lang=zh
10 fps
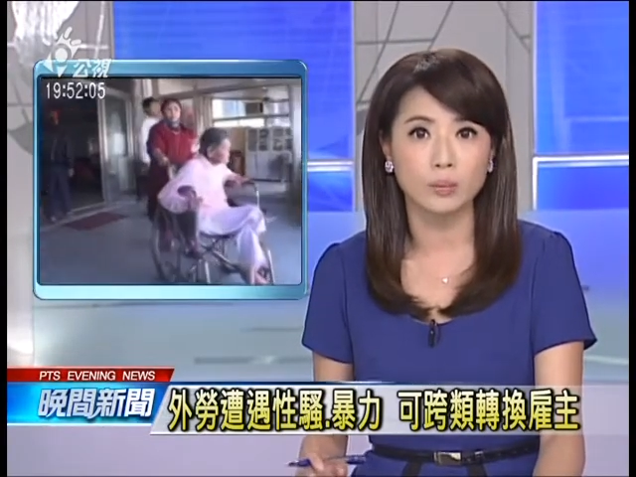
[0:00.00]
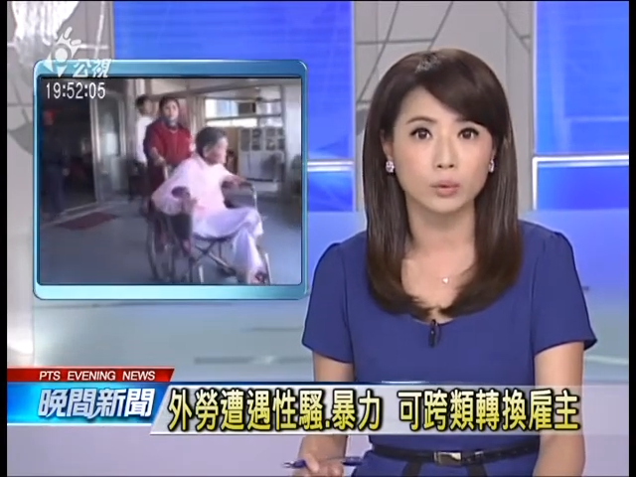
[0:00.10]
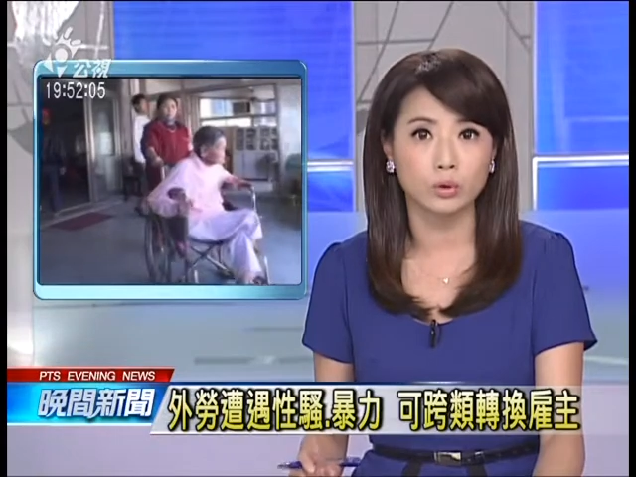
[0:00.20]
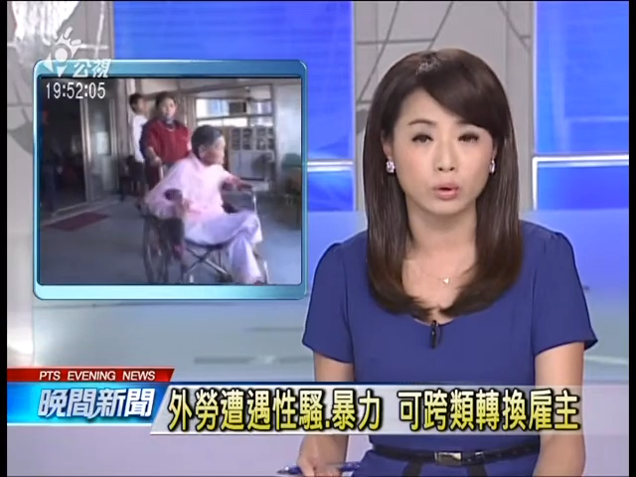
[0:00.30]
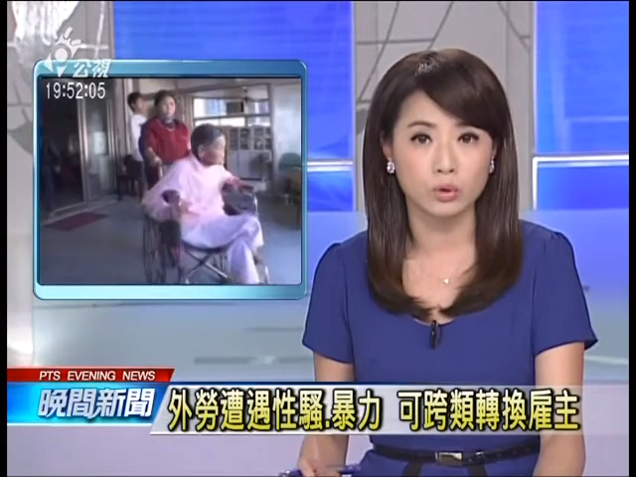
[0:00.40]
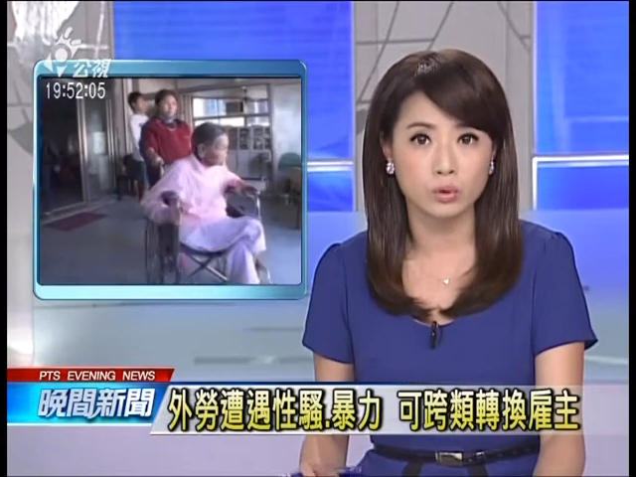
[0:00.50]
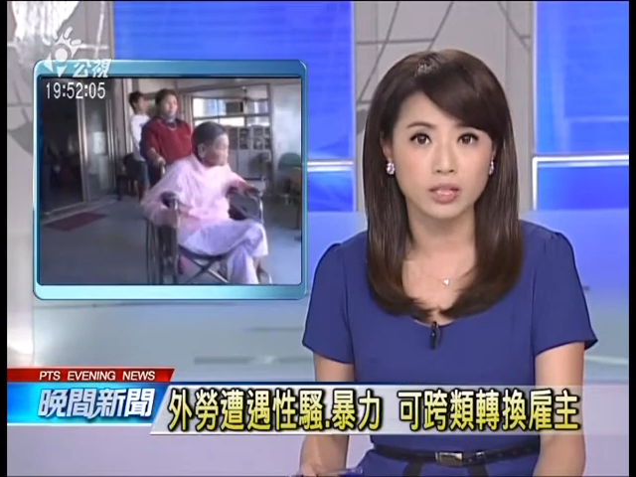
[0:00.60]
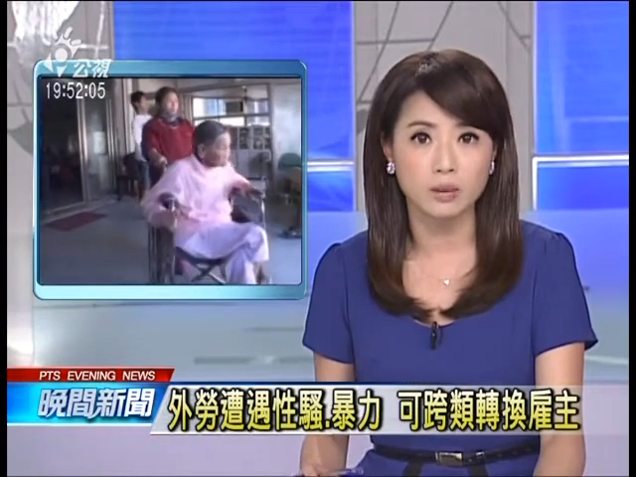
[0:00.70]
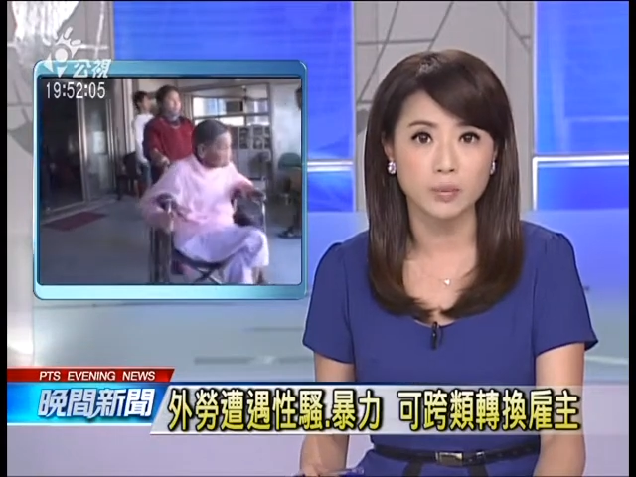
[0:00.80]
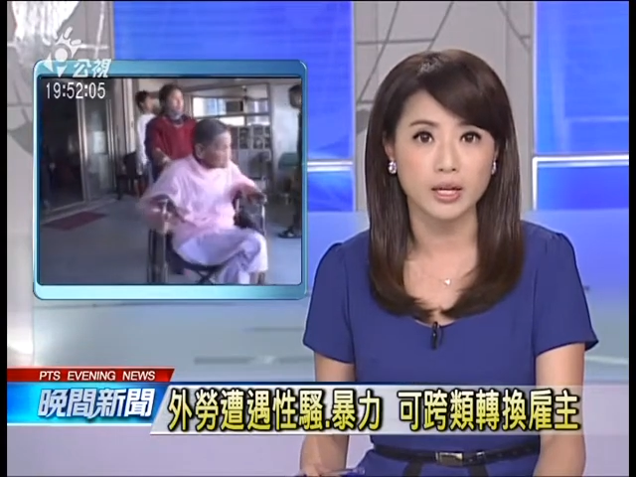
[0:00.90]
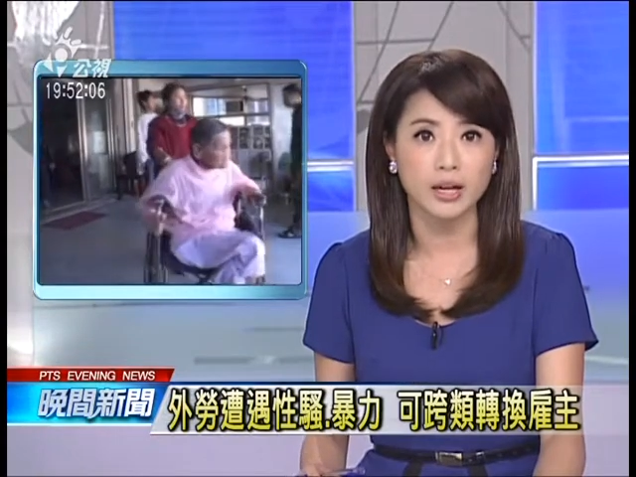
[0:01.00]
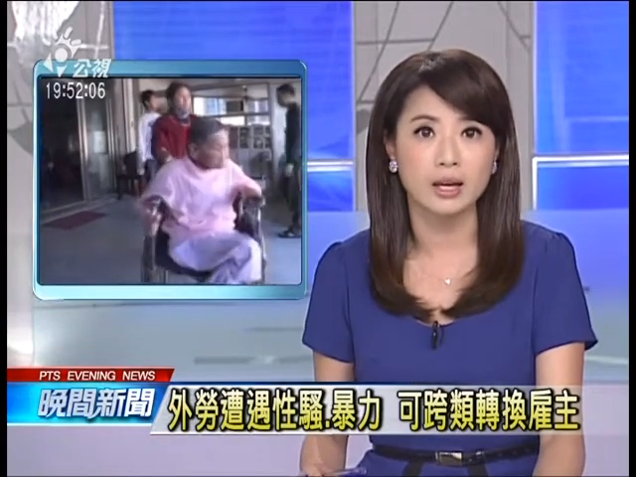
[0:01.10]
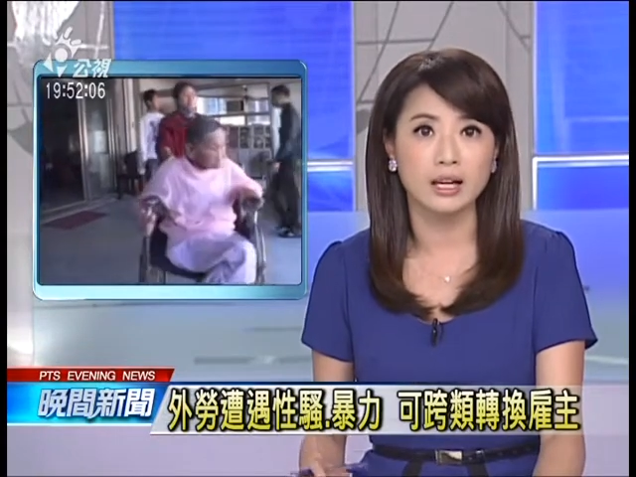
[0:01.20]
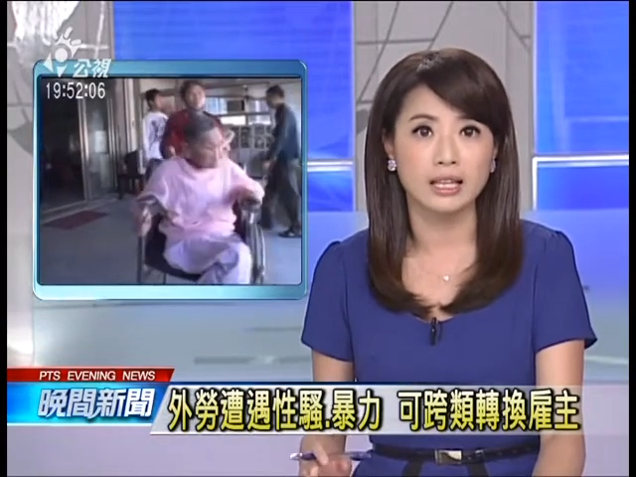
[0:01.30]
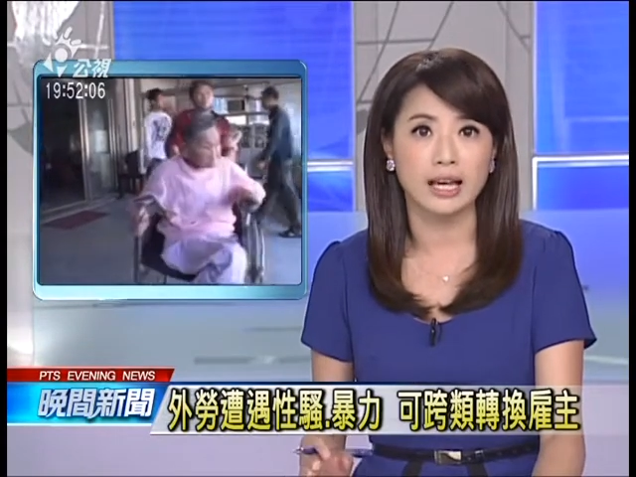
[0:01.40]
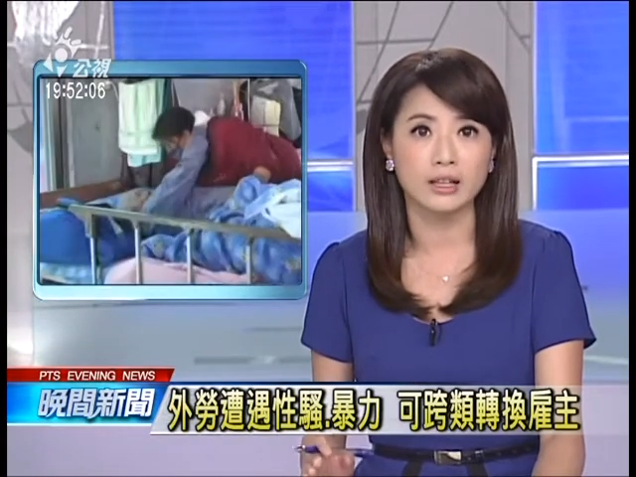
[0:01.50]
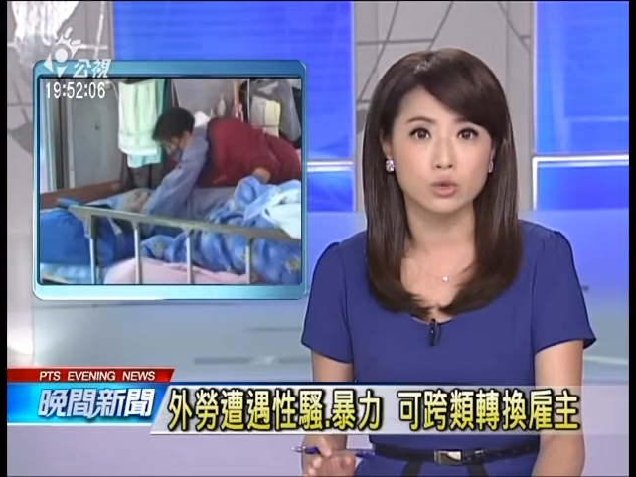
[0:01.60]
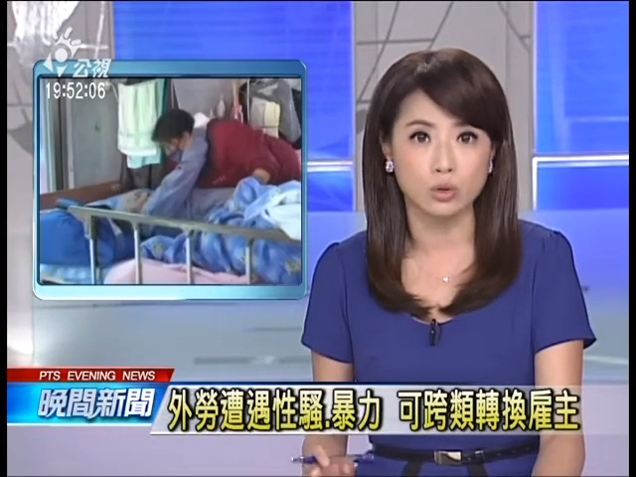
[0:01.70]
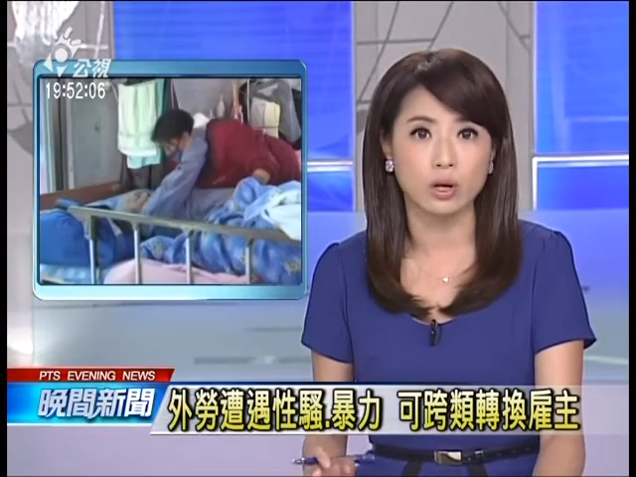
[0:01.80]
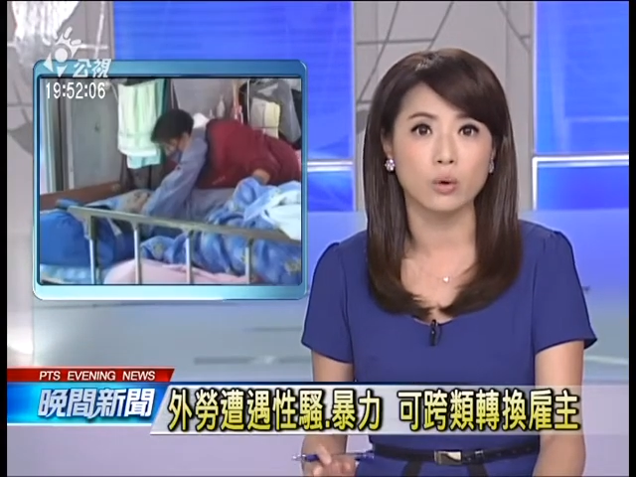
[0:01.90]
不同作业别来
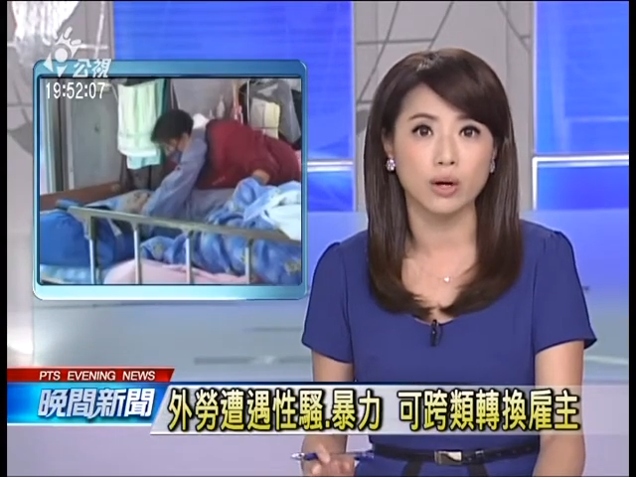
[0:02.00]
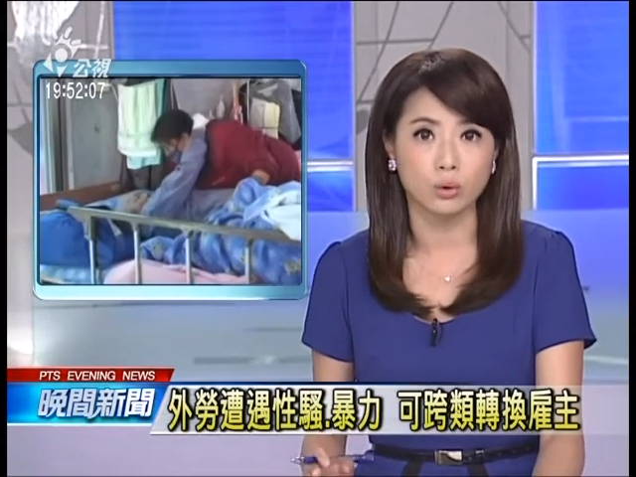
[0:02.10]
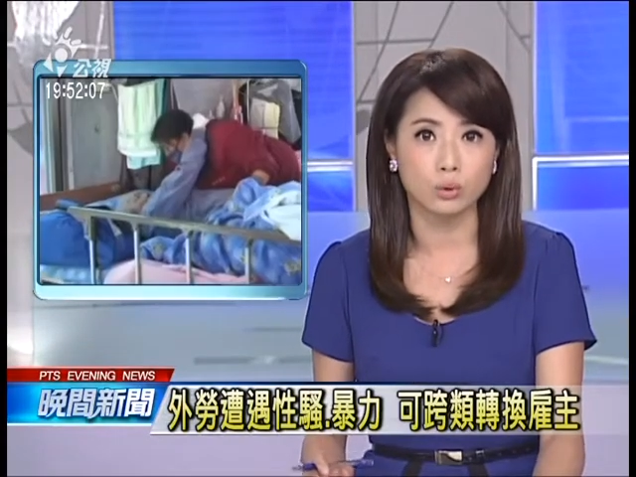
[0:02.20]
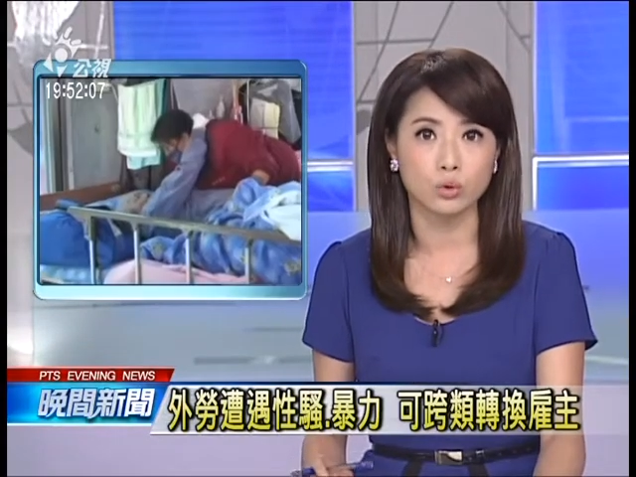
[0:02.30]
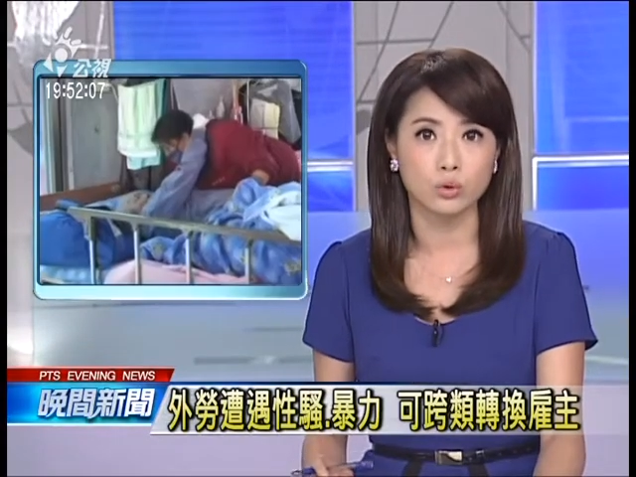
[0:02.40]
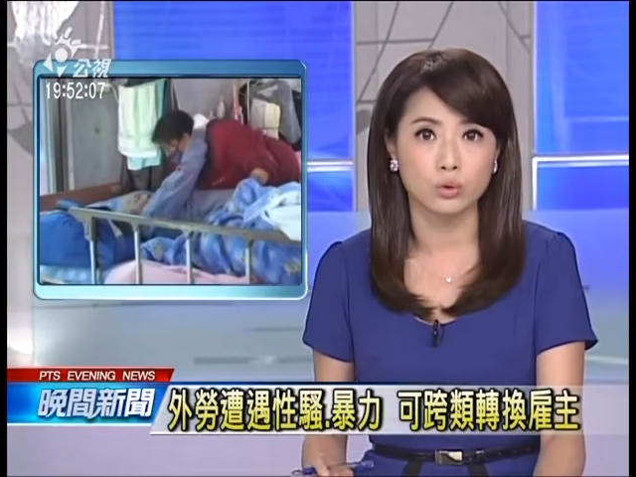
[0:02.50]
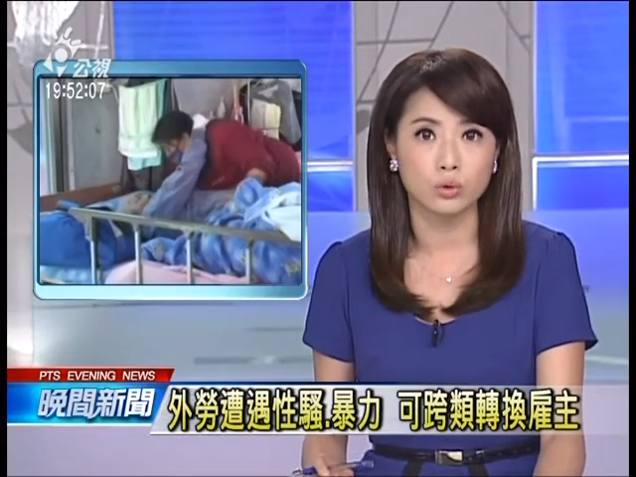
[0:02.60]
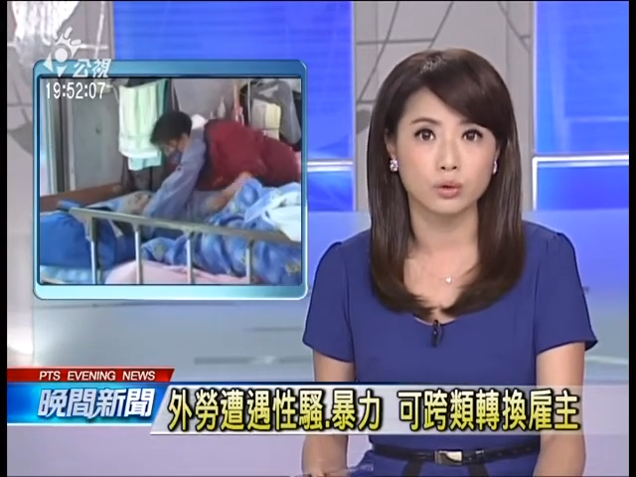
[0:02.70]
转换雇主。